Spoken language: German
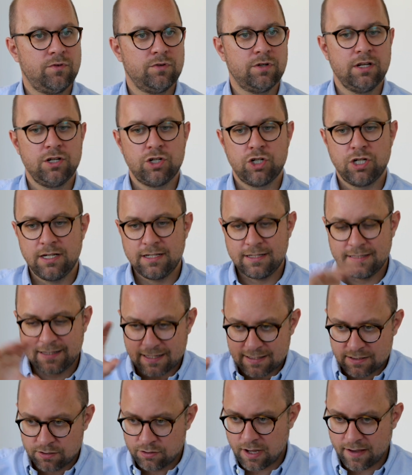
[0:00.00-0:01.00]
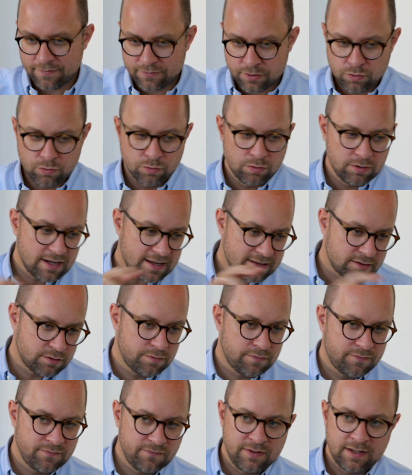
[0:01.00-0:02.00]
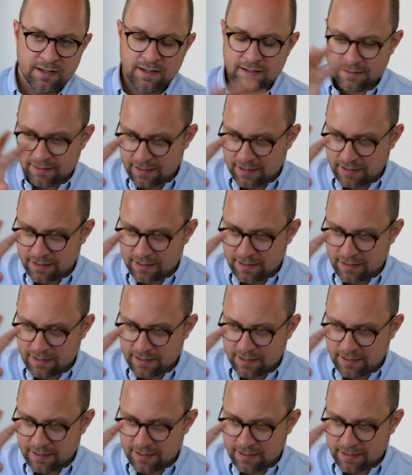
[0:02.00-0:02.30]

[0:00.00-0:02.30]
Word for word: wo drin steht, das darfst du, das dürfen wir,